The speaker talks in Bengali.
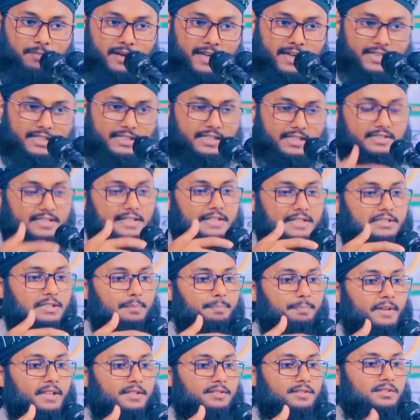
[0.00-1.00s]
পায়ের কাছে
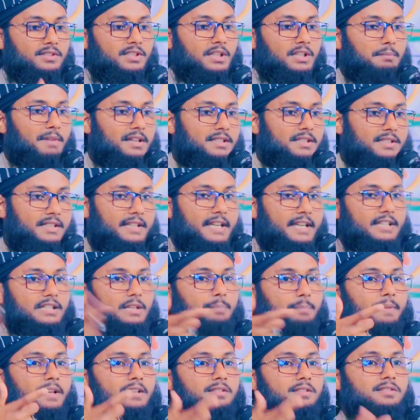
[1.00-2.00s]
একটা প্যাঁচ দিয়ে মাঝখানে
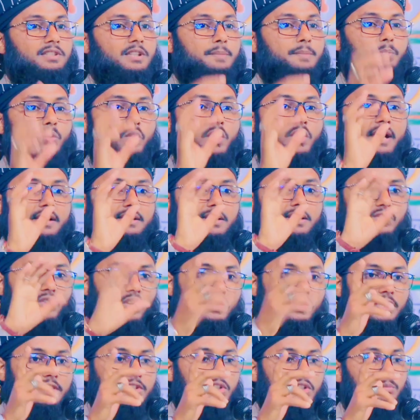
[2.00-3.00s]
একটা প্যাঁচ দিয়ে পুরো একটা
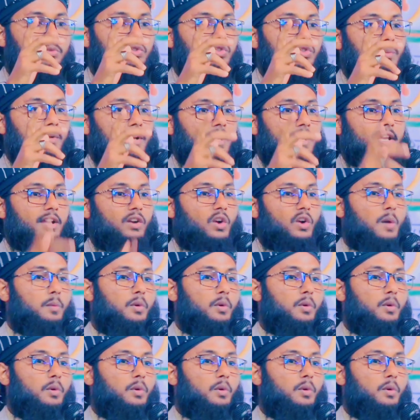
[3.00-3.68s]
চকলেটের মতো বানায়